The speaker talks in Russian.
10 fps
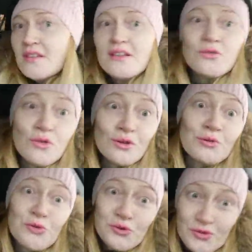Я только
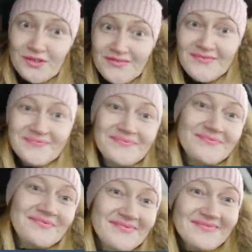учусь.
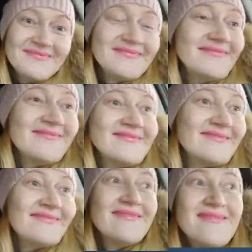Вот, смотри, летучий
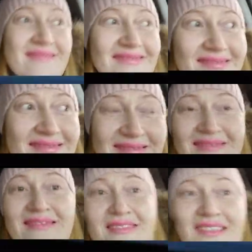корабль вот так
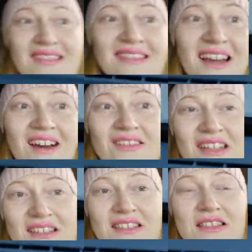называемый. Да, площадка. у
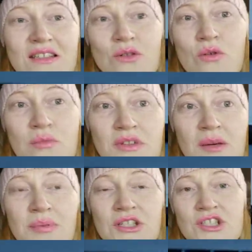нас здесь огромная
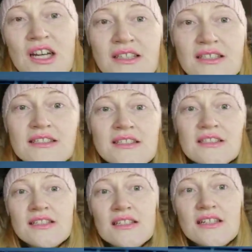площадка
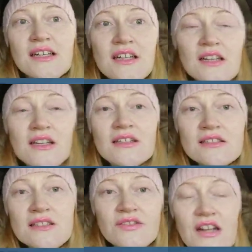детская. детская.
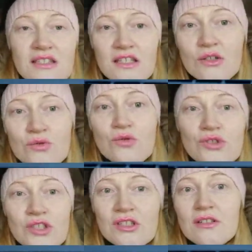Называется
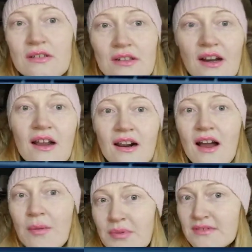летучий корабль.
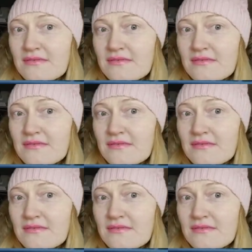корабль.